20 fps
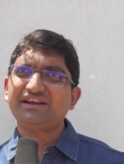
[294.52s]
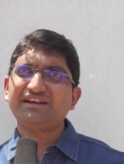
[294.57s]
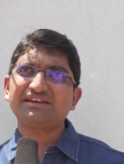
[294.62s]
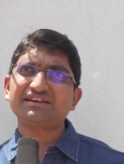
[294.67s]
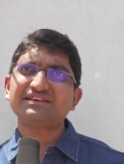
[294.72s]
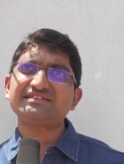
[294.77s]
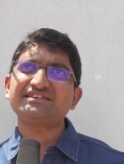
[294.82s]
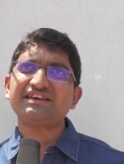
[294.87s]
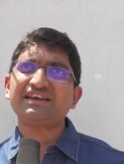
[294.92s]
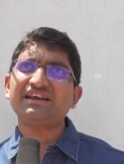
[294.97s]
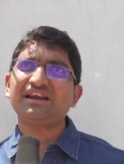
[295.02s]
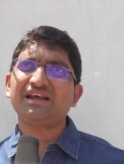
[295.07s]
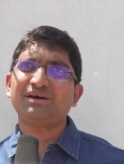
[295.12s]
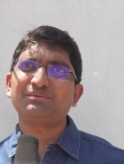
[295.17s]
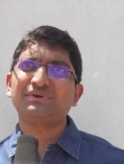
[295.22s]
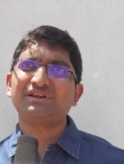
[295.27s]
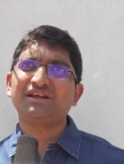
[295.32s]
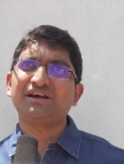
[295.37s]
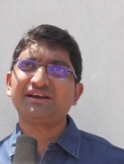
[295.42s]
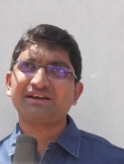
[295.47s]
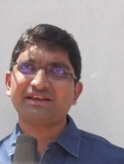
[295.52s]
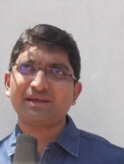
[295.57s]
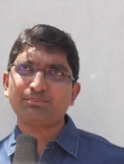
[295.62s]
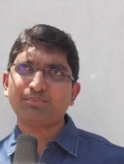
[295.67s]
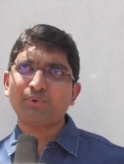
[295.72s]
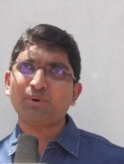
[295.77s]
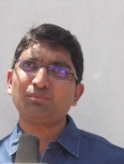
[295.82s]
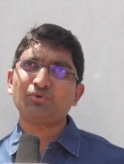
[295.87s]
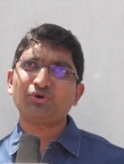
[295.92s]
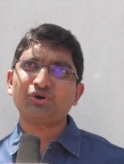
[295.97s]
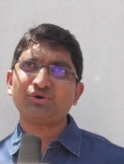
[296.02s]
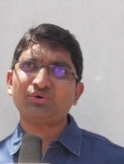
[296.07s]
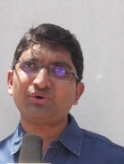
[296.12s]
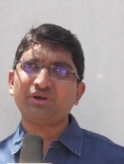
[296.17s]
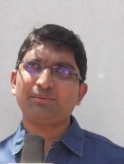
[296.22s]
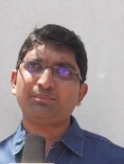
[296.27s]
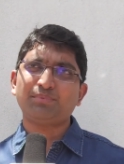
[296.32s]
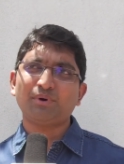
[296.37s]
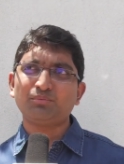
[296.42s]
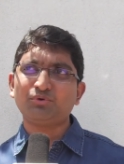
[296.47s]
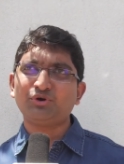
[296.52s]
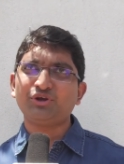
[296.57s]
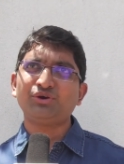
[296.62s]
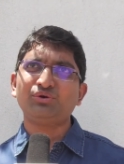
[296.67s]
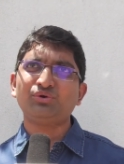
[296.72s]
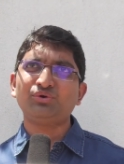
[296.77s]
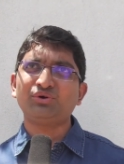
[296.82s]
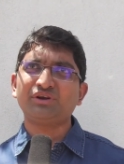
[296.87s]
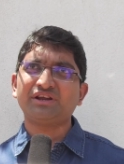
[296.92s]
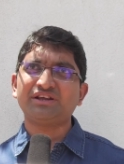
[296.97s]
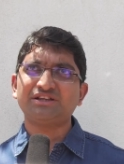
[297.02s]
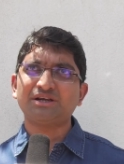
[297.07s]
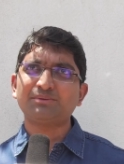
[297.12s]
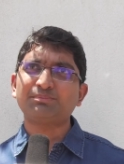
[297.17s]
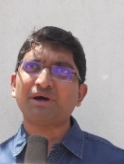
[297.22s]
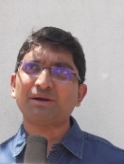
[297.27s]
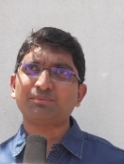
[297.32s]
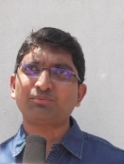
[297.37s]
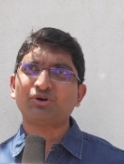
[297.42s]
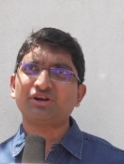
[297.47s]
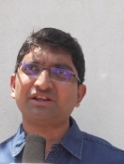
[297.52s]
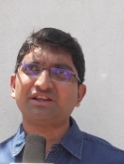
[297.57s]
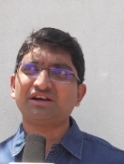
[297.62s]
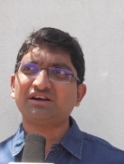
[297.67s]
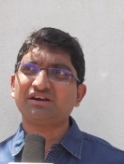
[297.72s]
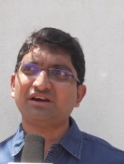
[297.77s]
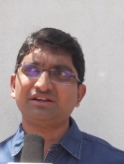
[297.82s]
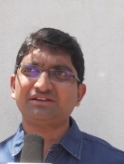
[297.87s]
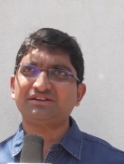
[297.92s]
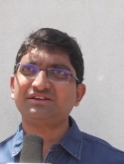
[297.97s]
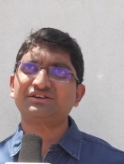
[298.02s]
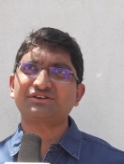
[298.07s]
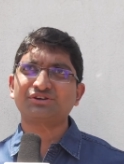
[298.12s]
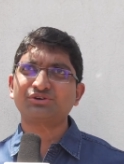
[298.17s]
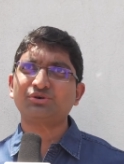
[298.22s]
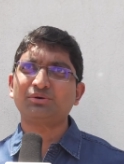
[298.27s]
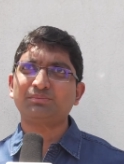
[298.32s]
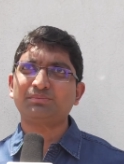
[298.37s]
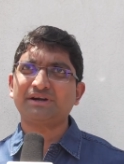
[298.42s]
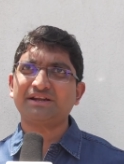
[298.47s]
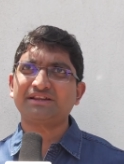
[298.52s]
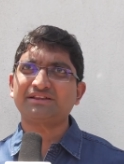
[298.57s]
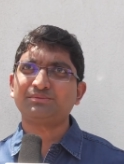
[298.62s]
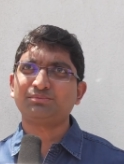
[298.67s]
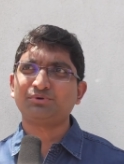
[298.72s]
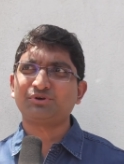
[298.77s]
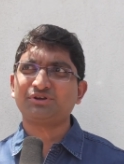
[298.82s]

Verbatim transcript: இன்ட்ரெஸ்ட்டே இல்லாமல் தான் இருக்குது எப்போ முடியும் எப்போ முடியும்னு ஒரு எதிர்பார்ப்போட தான் காத்துட்டு படத்தை